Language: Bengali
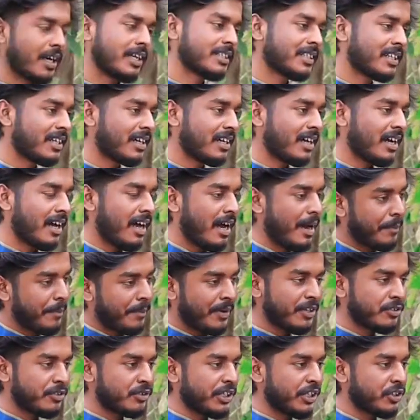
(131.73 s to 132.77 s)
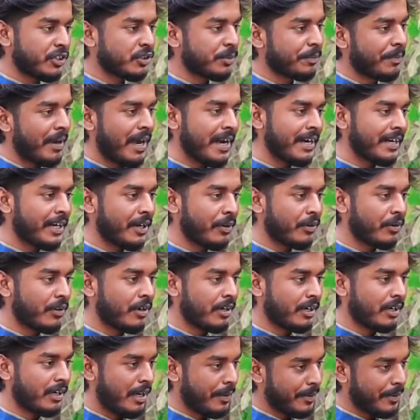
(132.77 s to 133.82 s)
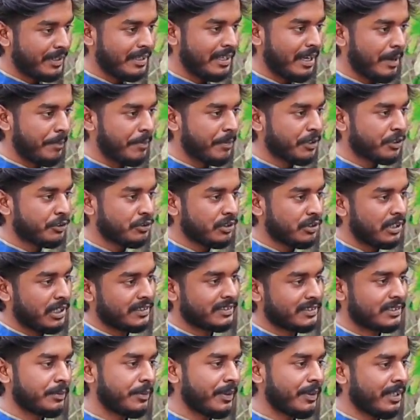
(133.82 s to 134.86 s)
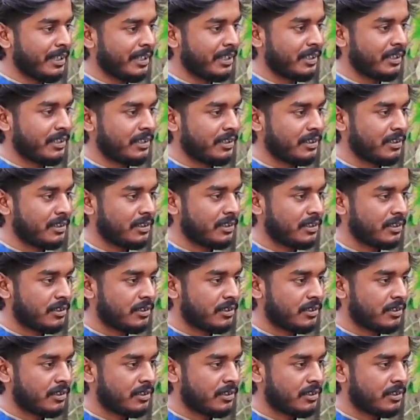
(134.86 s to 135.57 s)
আচ্ছা আপনারা যদি কিছু মাইন্ড না করেন আমি কি আপনাদের সঙ্গে আসতে পারি